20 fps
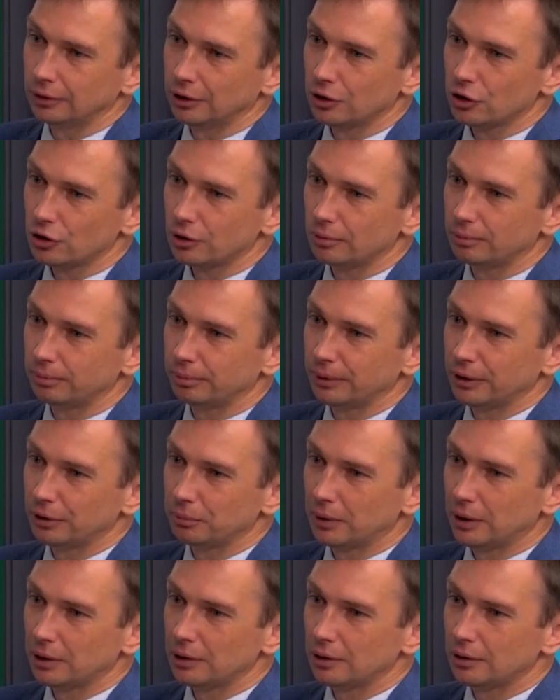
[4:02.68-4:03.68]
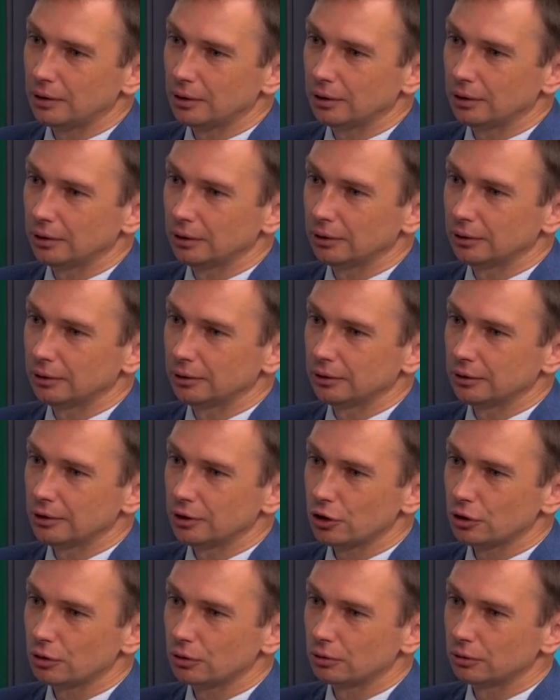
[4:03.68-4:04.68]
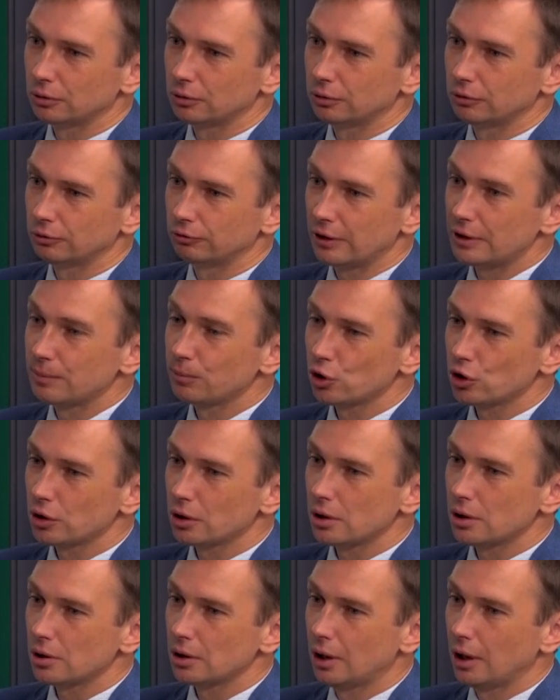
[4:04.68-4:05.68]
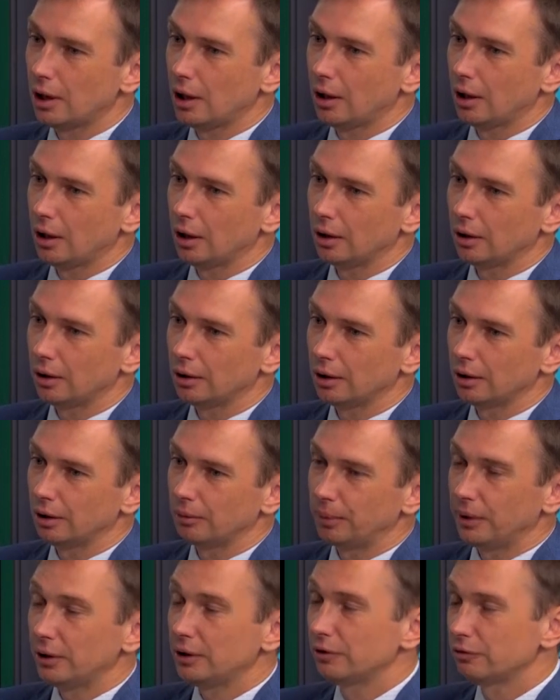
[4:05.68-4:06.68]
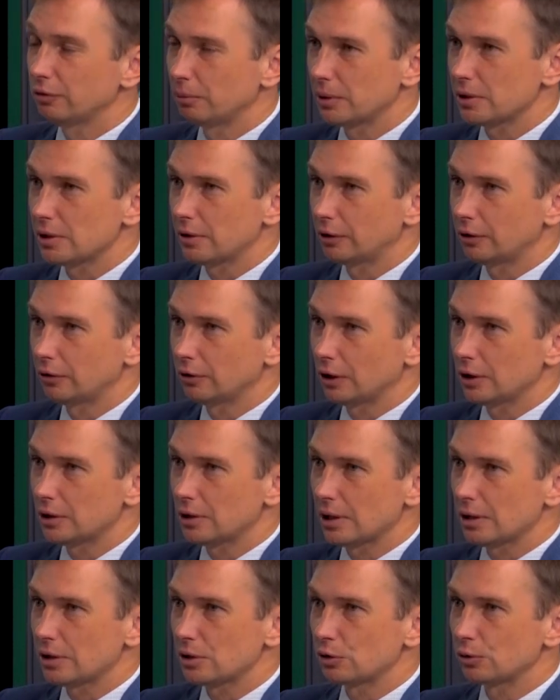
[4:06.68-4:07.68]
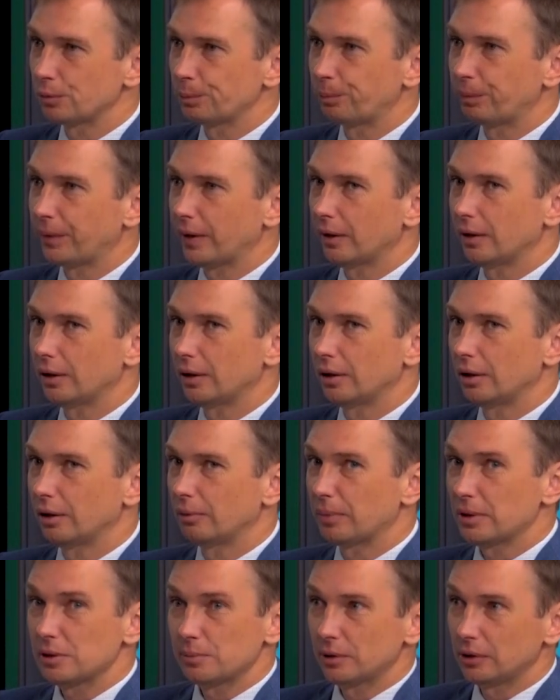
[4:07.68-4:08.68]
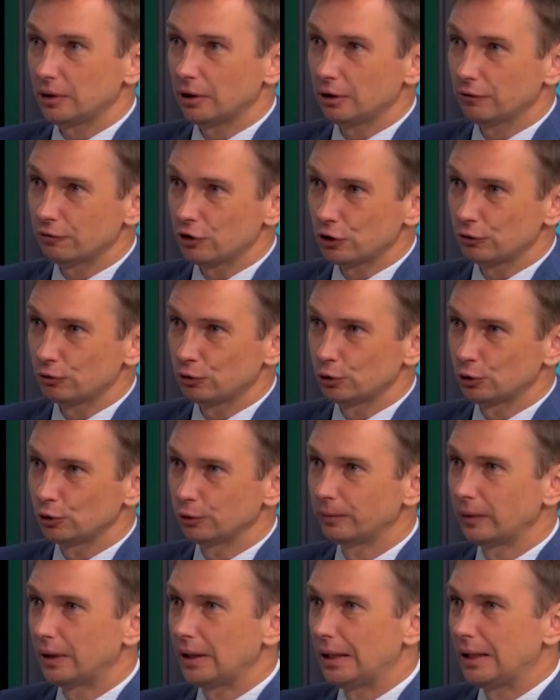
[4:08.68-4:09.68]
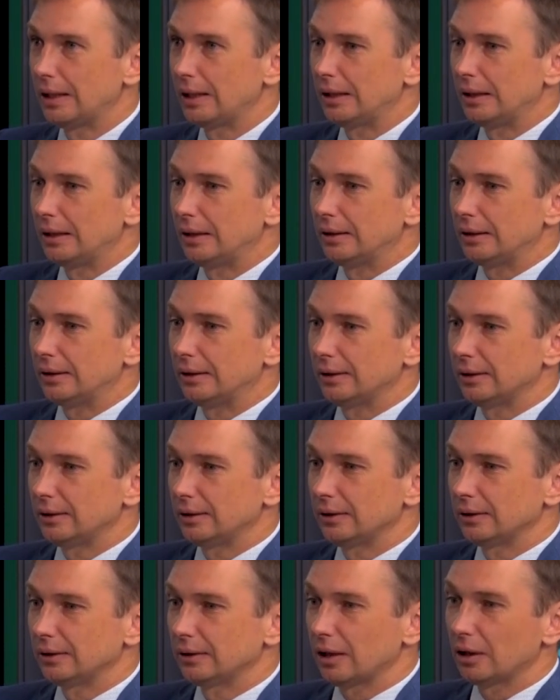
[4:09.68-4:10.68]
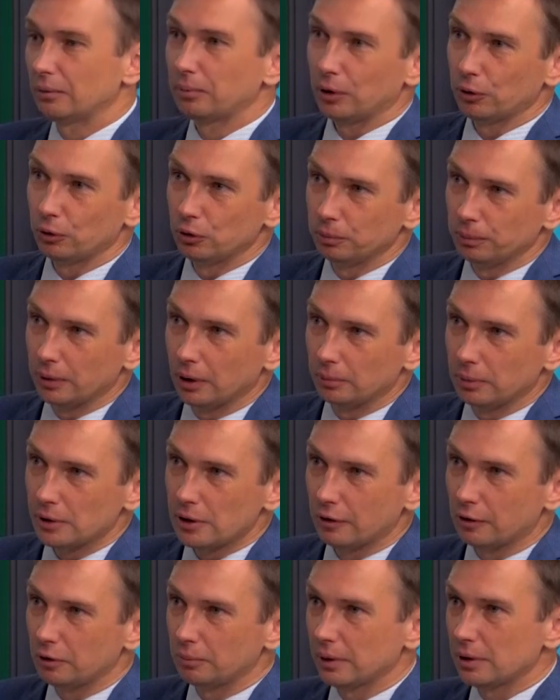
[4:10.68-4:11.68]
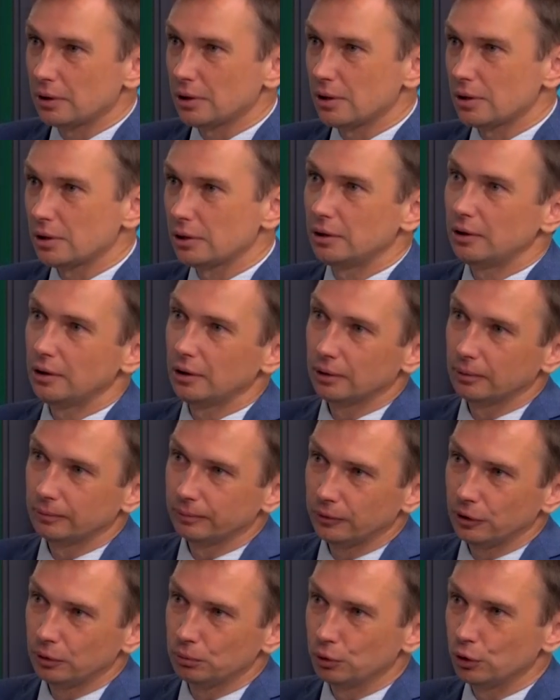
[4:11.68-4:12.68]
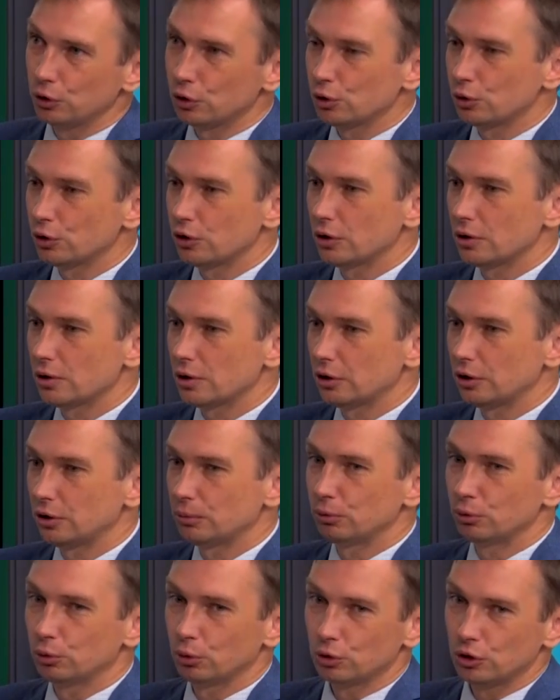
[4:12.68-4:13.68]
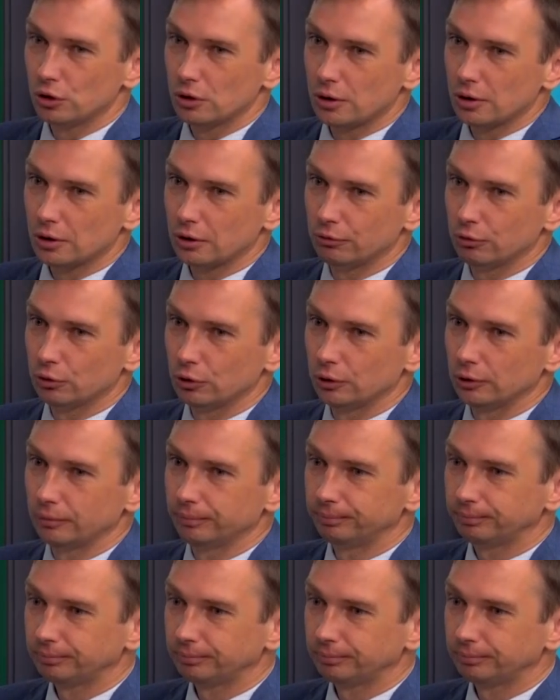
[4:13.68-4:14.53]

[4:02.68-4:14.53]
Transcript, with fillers: должны понимать, э, что возможность а, прийти в образовательную организацию, посмотреть вживую, как проходит образовательный процесс, где ты будешь учиться, где будет учиться твой